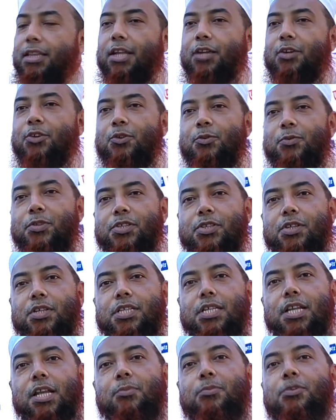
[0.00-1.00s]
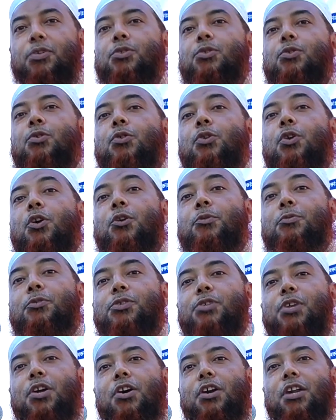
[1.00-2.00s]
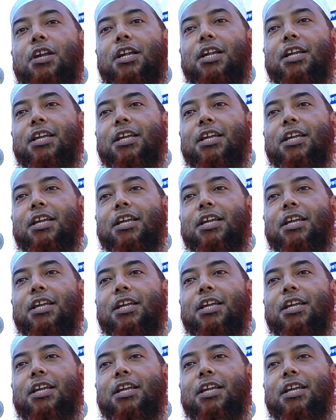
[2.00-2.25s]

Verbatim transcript: তাহলে নবী সাল্লামের যুগ কয় বছর